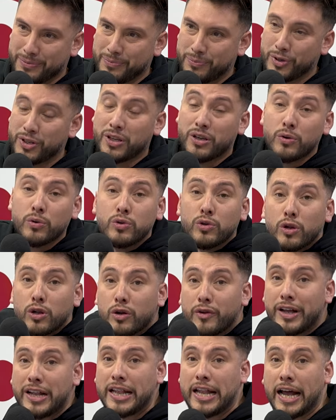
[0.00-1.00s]
Porque uno
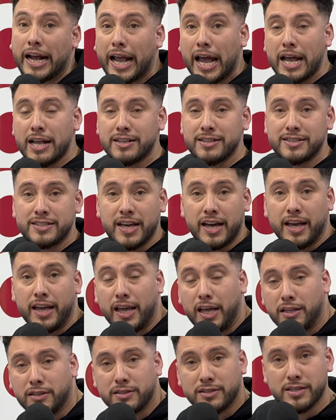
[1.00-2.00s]
lo ve en la cancha,
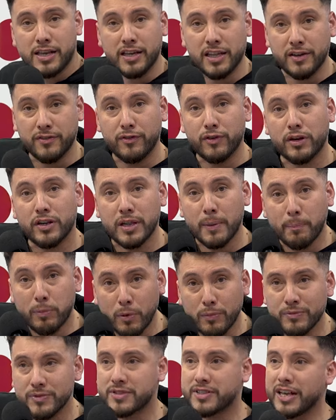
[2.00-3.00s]
entra, desborda,
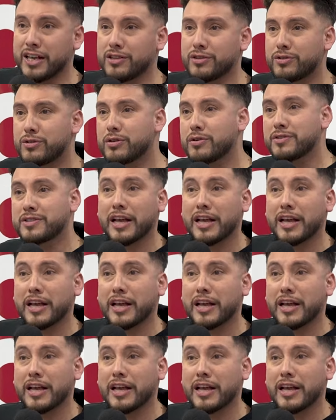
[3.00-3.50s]
pum, centro,